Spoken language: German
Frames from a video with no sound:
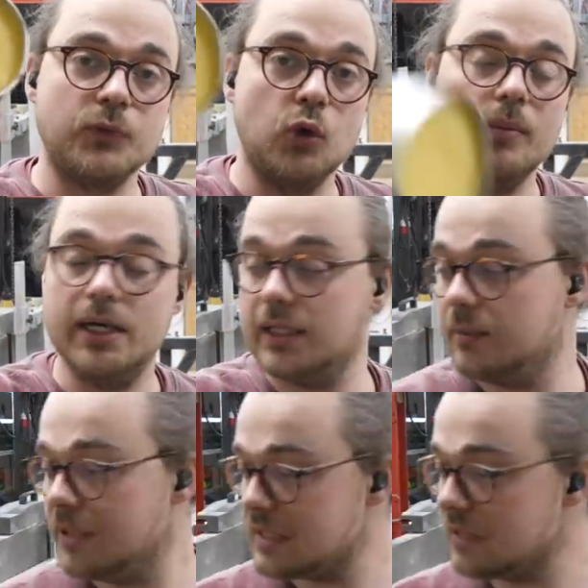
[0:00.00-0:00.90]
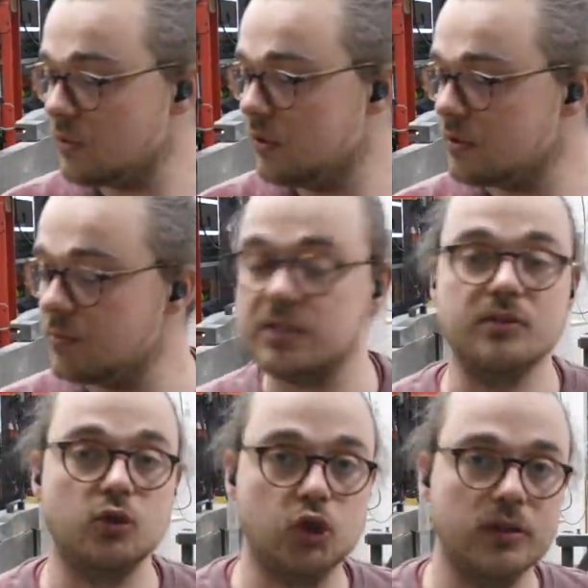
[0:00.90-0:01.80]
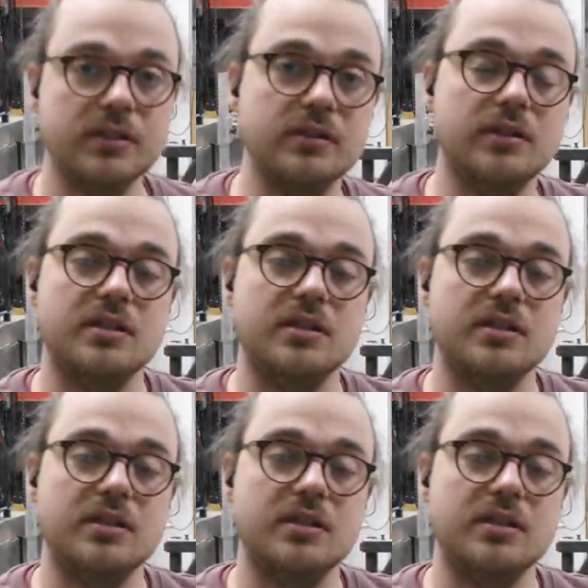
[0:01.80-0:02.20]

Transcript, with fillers: um halt eben jetzt das Holz ein bisschen zu schützen.